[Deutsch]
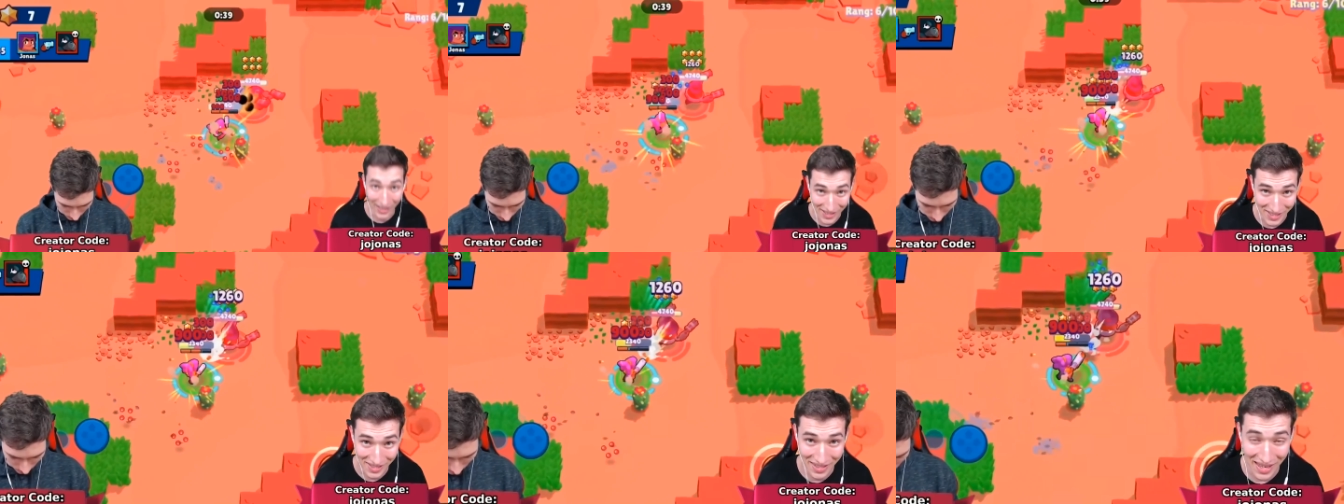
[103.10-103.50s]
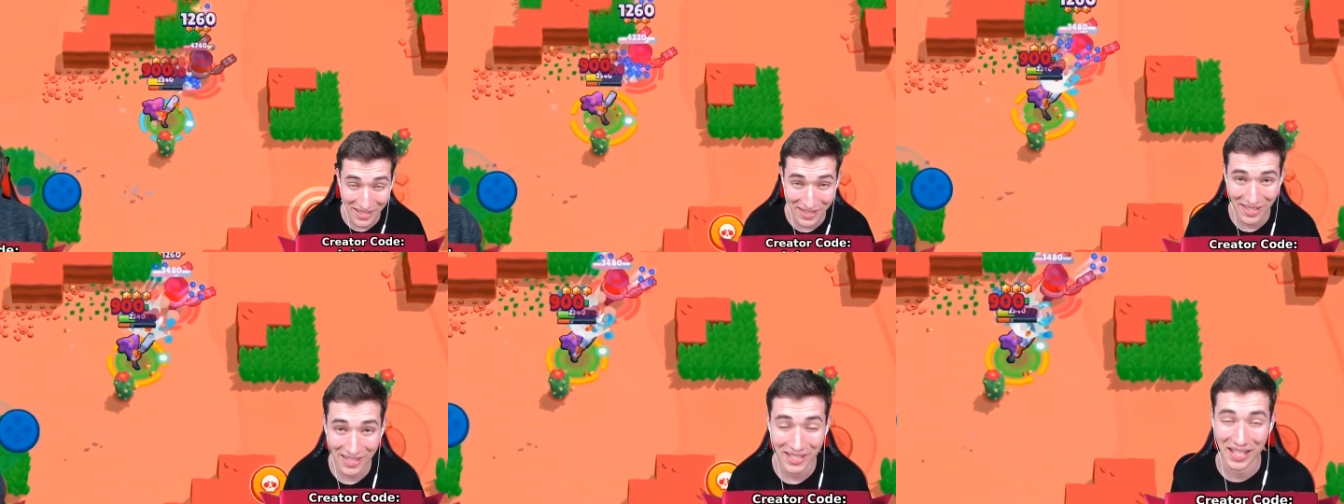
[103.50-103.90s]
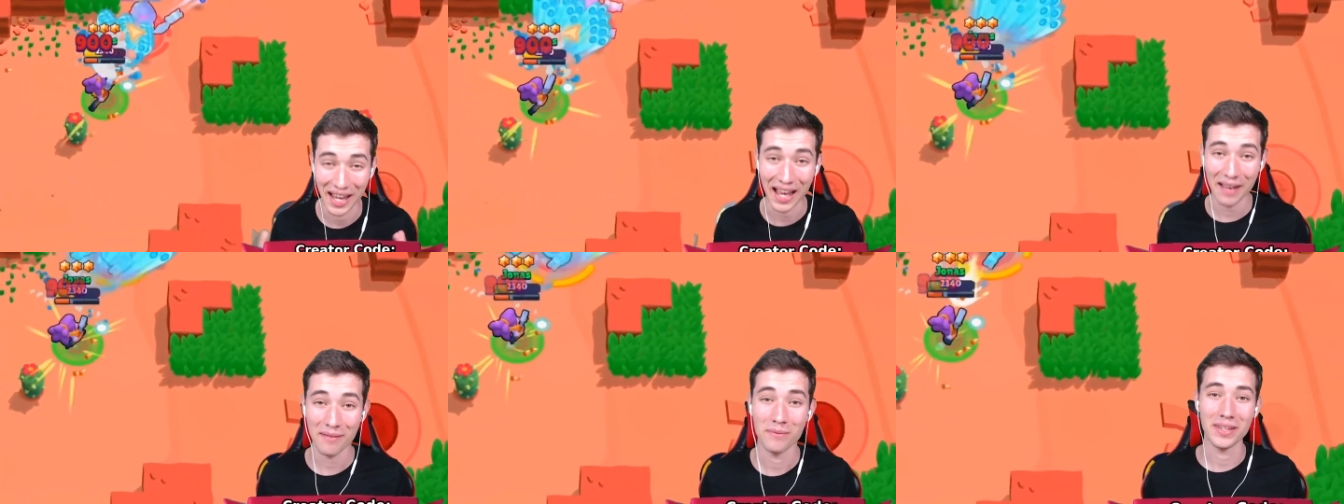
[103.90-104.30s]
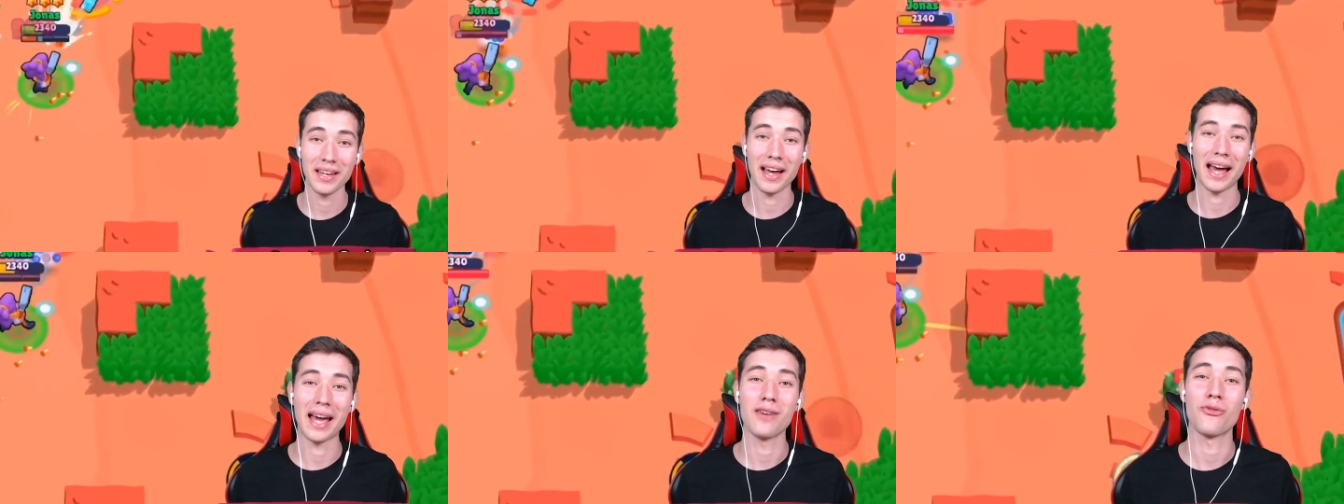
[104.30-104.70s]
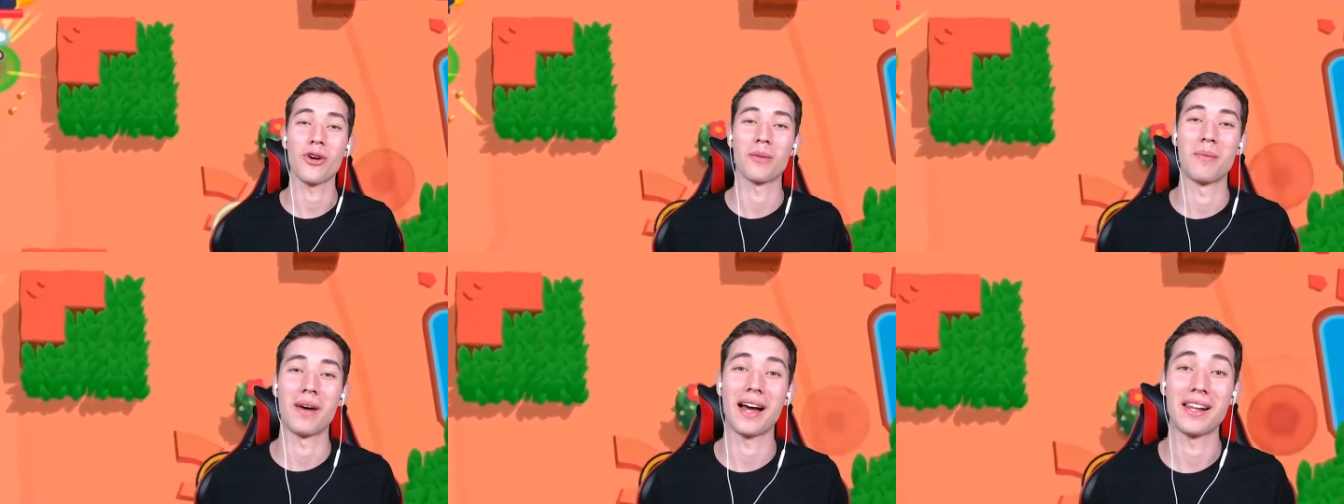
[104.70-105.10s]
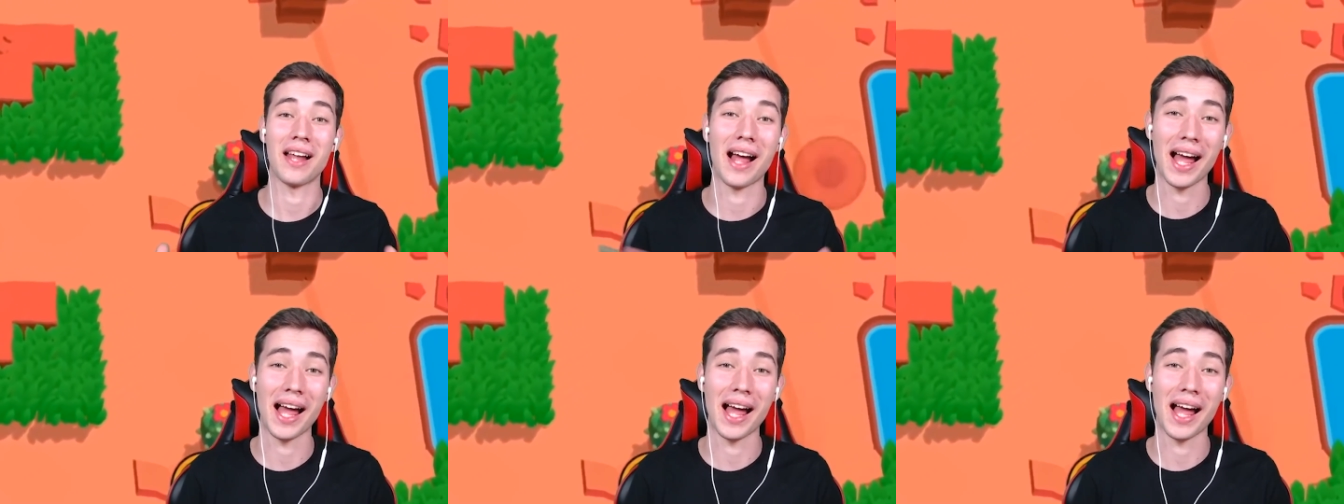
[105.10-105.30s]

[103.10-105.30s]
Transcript: Als nächstes haben wir einfach mal